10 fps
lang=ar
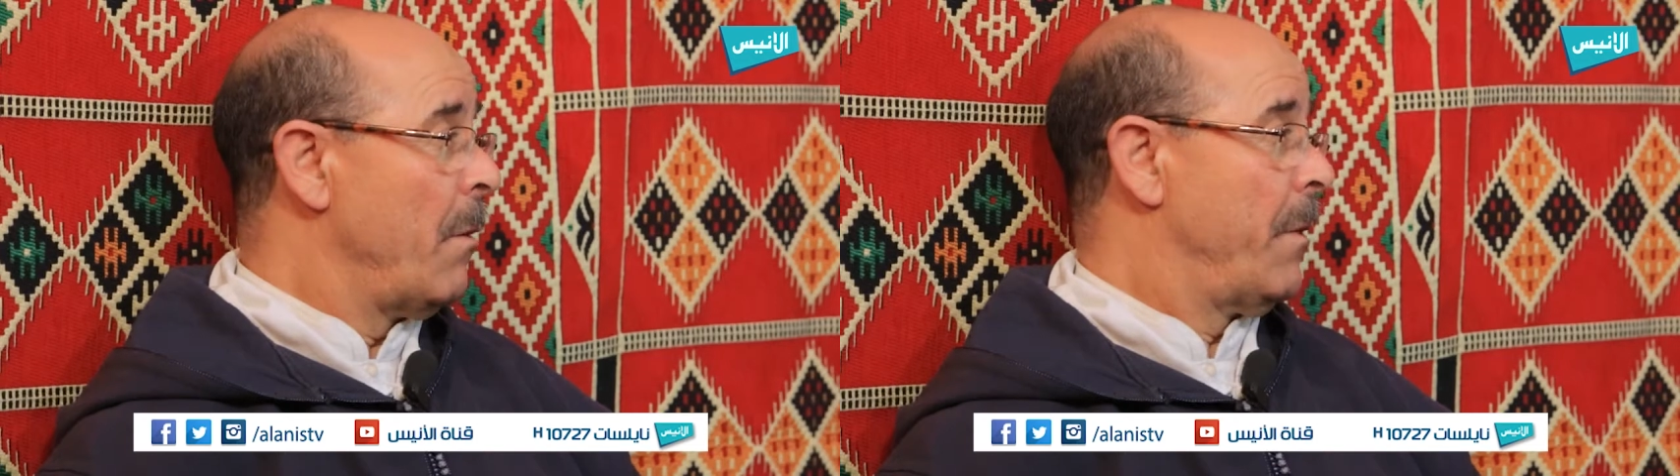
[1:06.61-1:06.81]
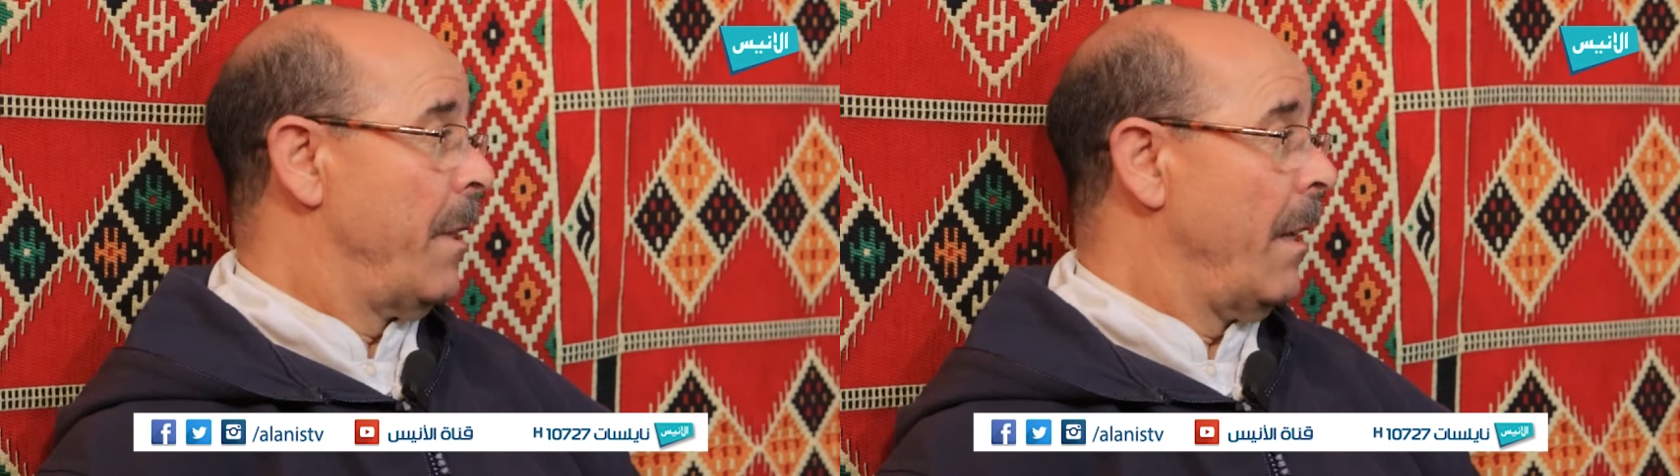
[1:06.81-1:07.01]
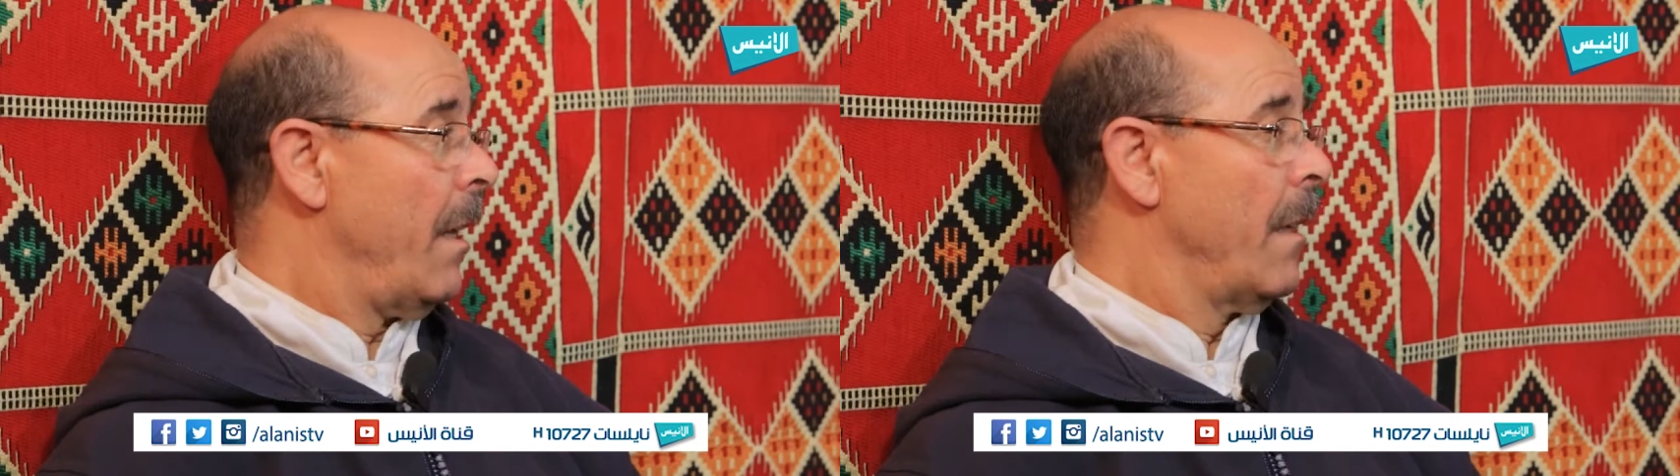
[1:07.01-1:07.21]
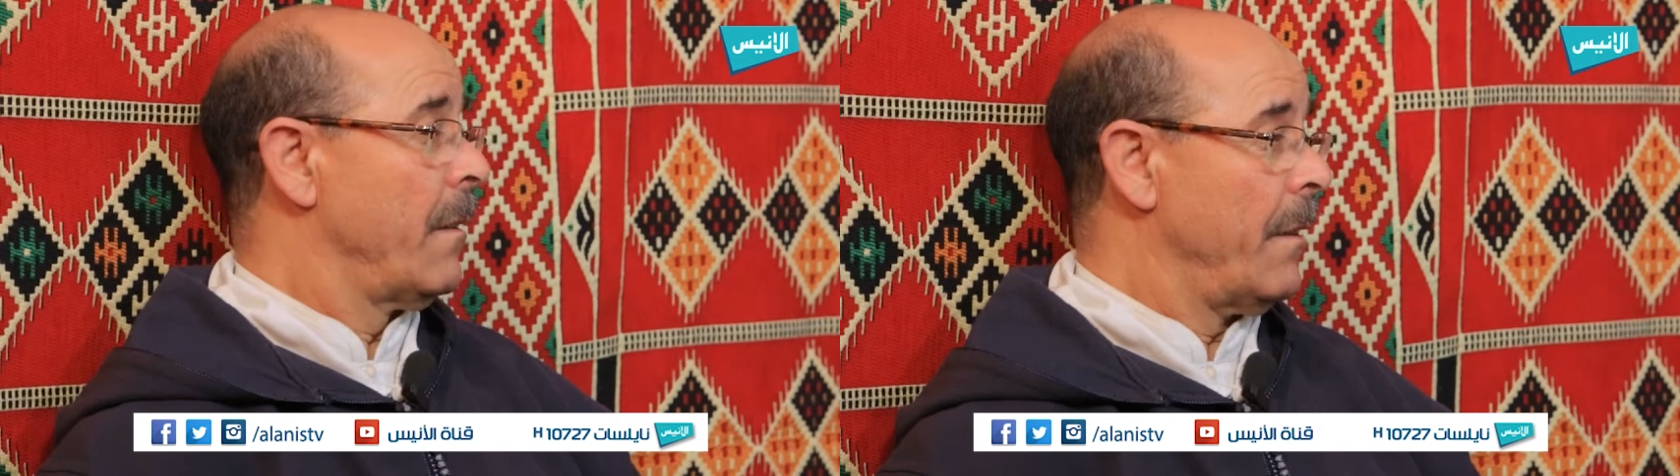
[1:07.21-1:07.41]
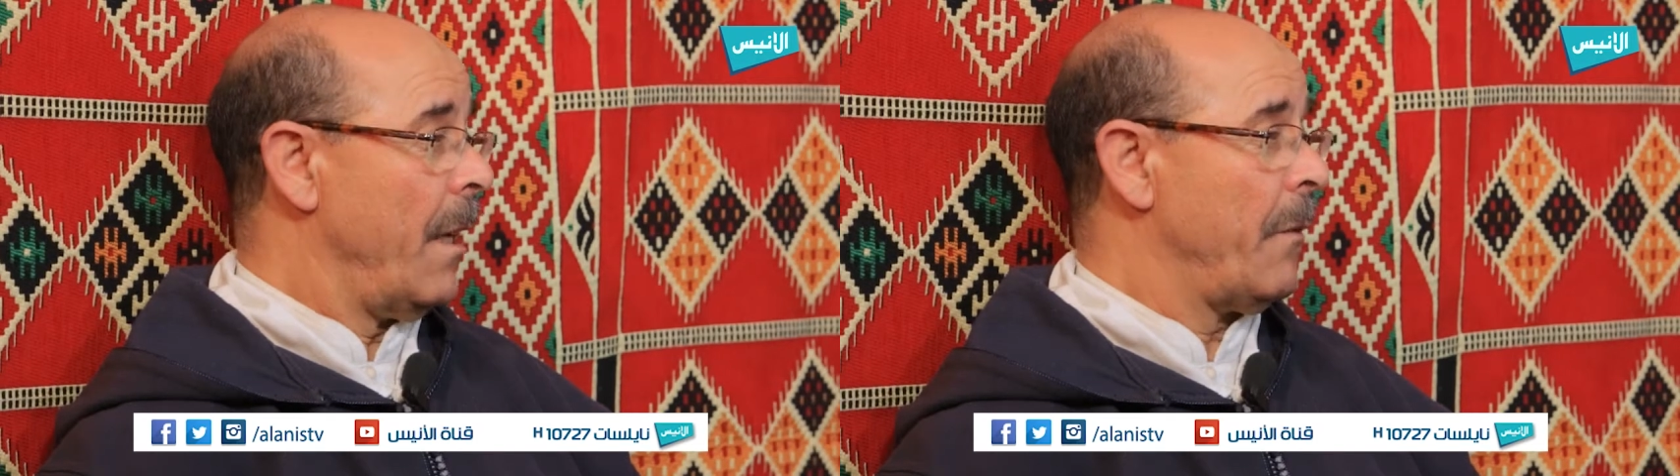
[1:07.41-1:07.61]
والتاريخ
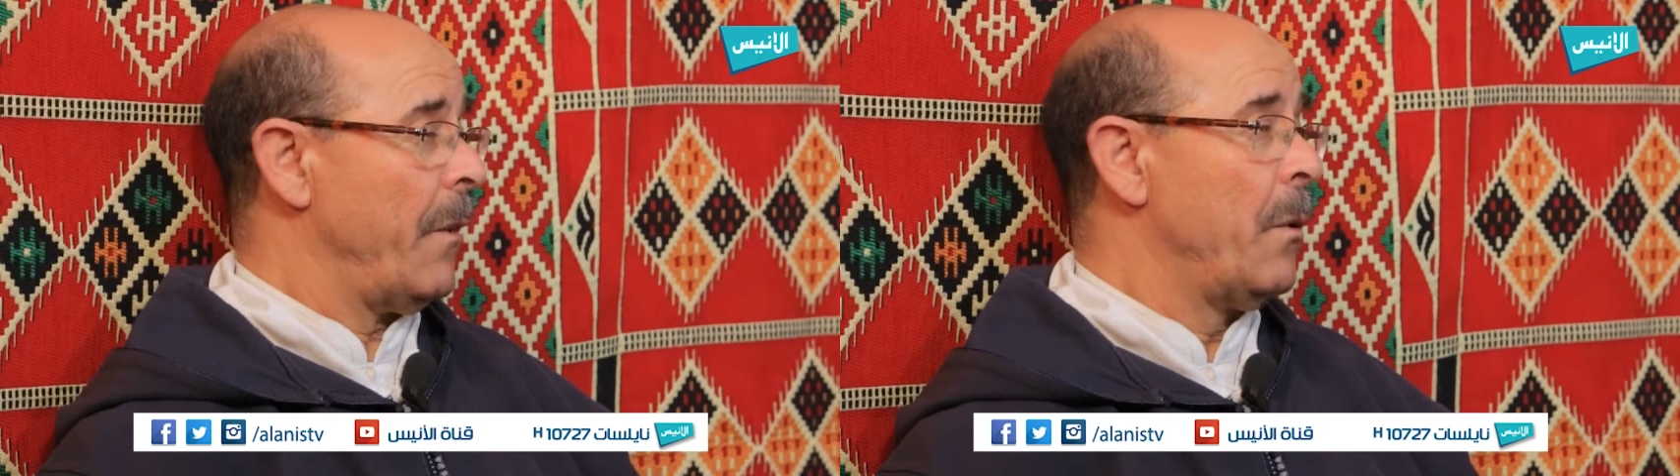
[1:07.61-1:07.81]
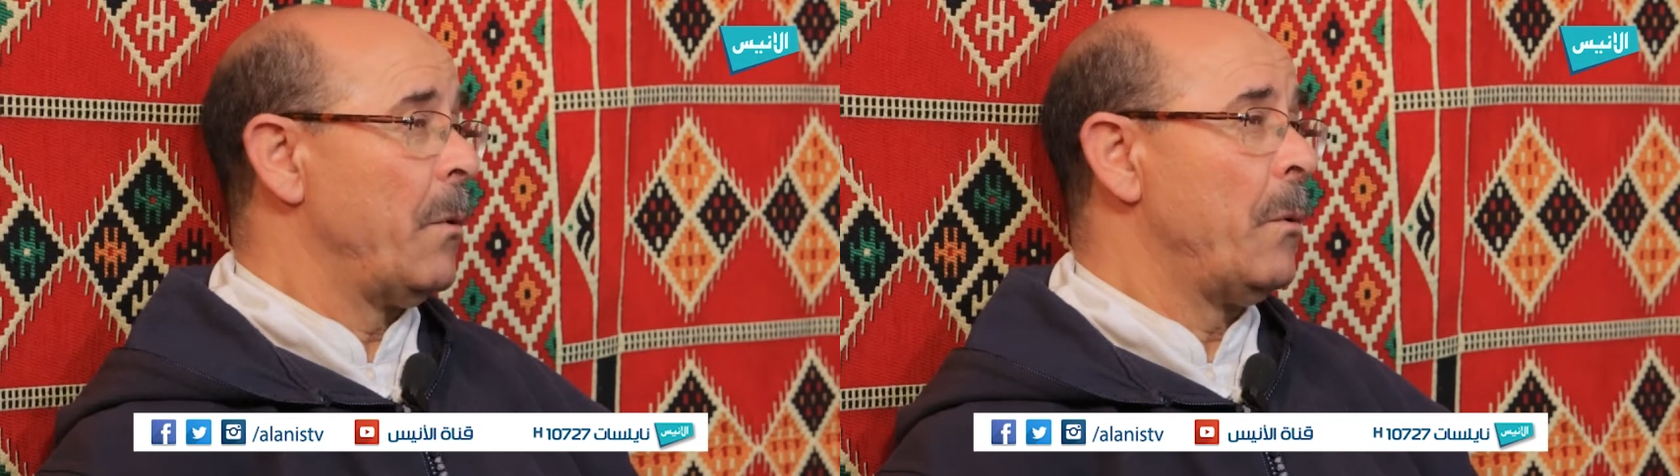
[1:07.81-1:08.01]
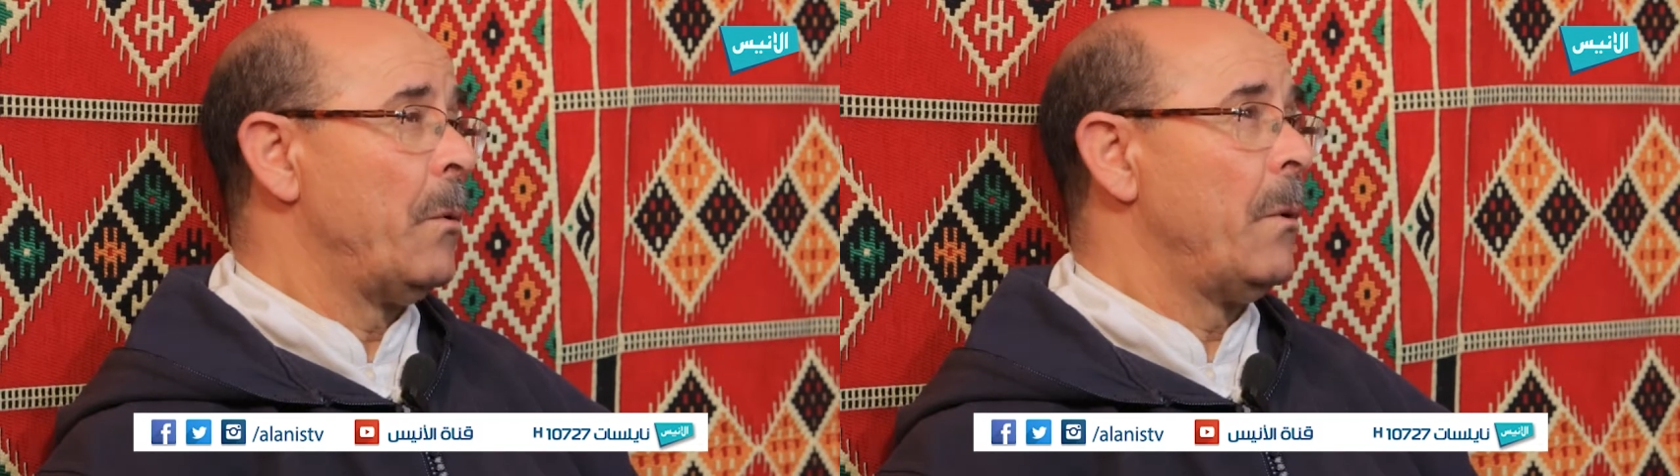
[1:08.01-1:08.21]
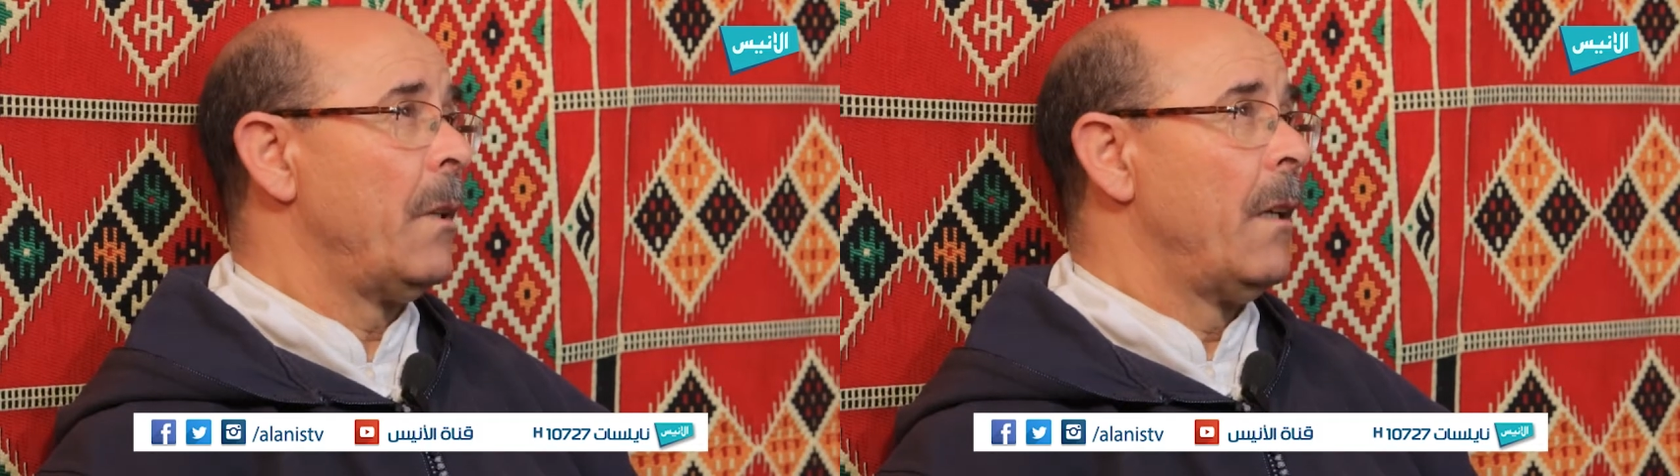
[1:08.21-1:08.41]
انت تعرف انه